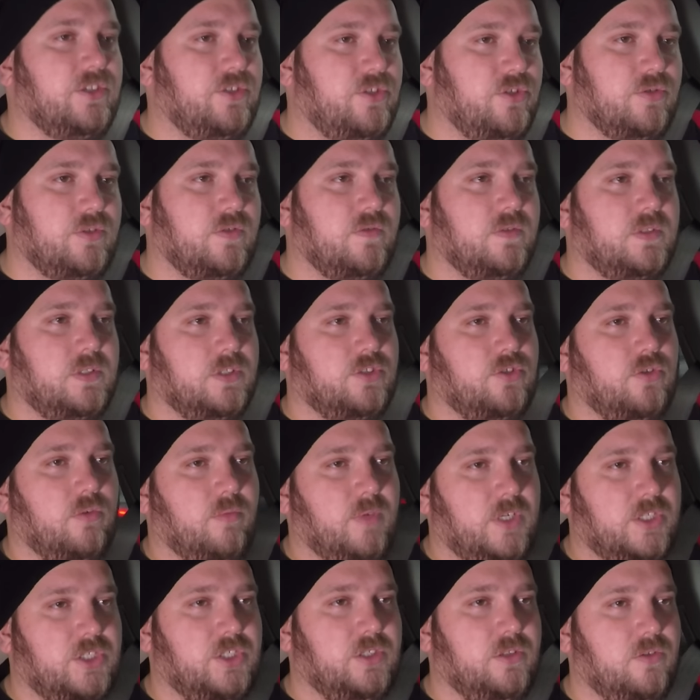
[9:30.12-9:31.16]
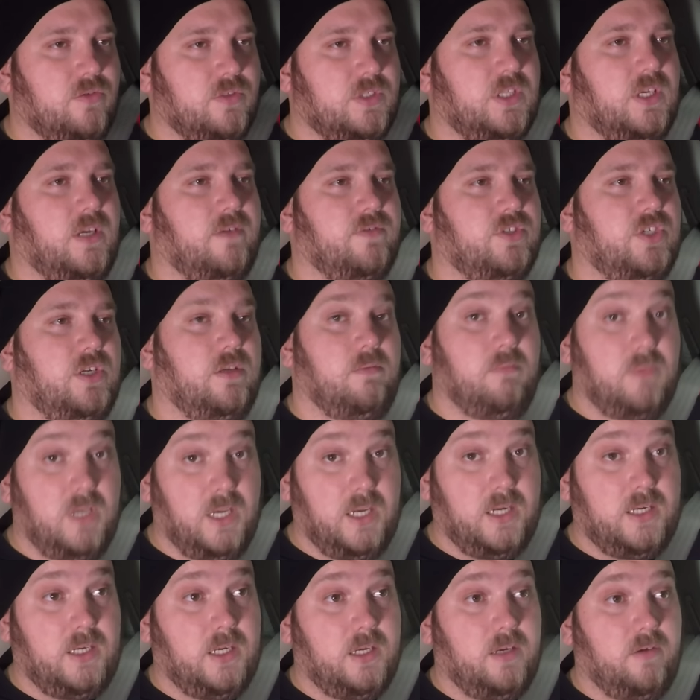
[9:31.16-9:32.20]
чувствуется, что машина уставшая,
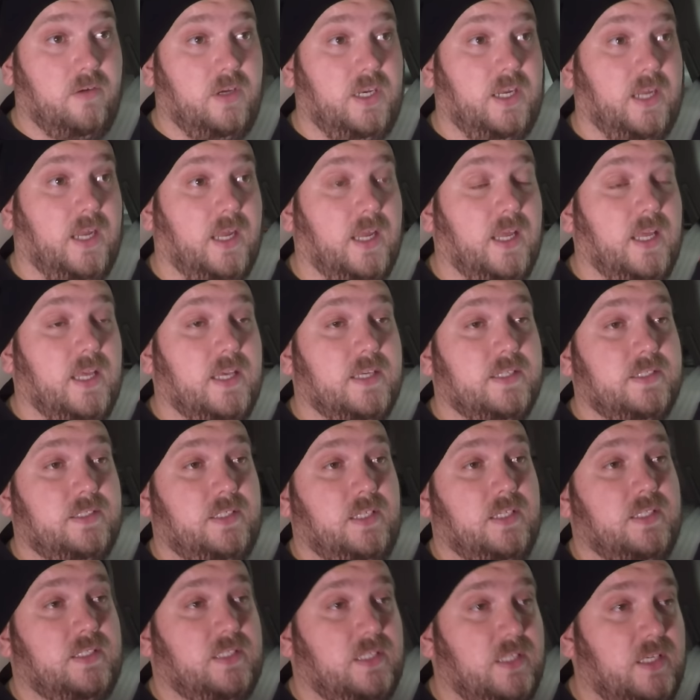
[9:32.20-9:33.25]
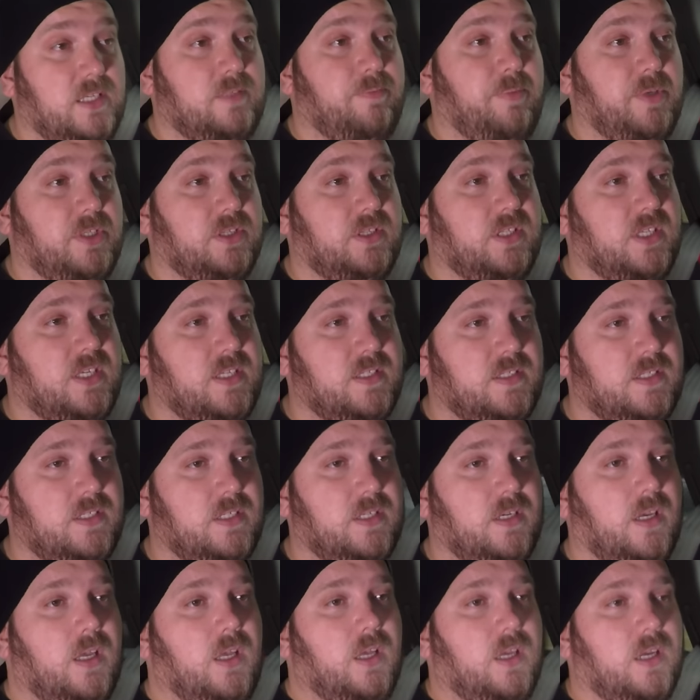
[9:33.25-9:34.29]
мягко говоря. Здесь есть
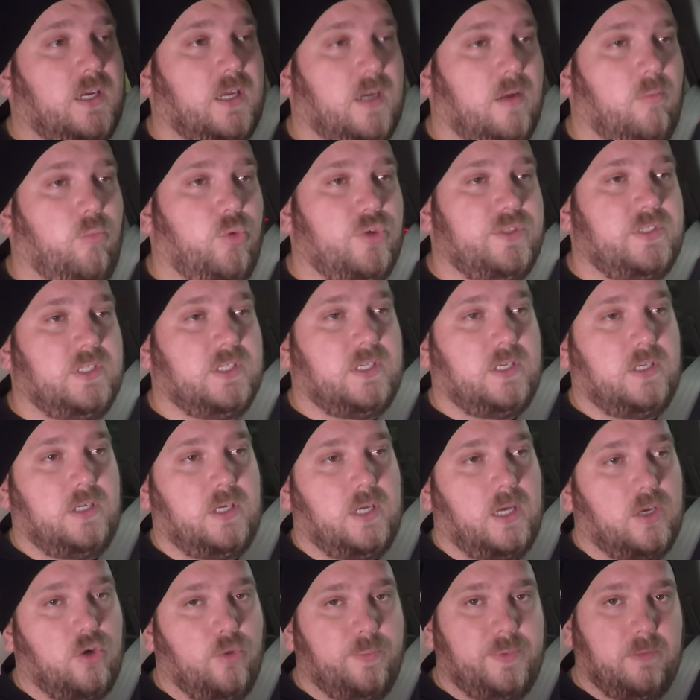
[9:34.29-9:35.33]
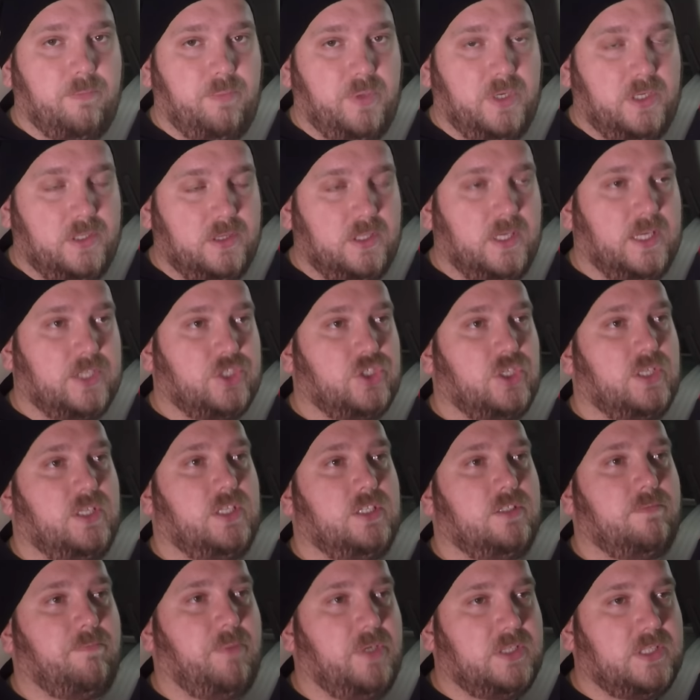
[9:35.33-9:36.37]
претензии к работе коробки передачи,
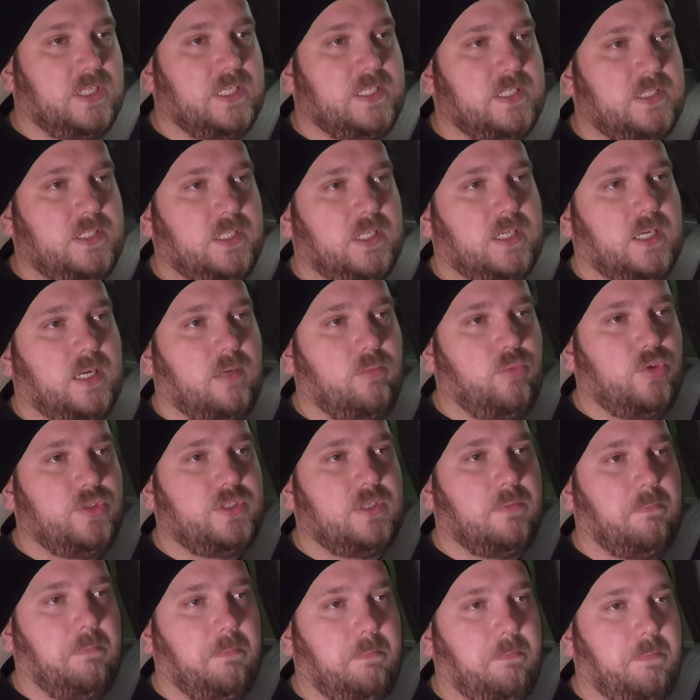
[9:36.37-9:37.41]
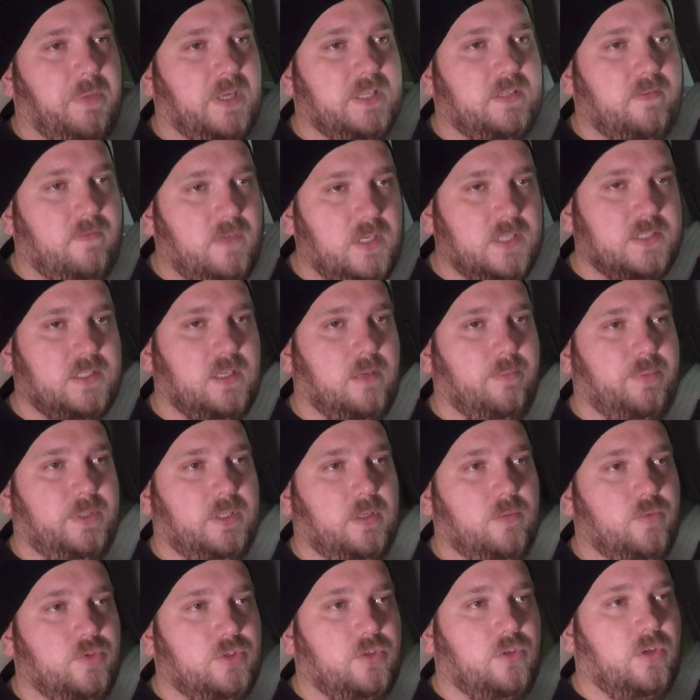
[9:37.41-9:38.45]
есть претензии к работе подвески,
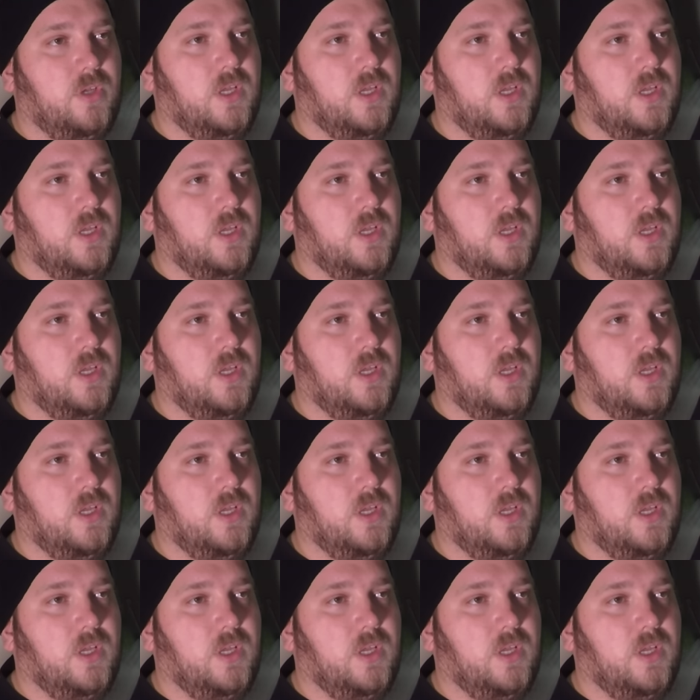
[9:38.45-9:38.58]
потому что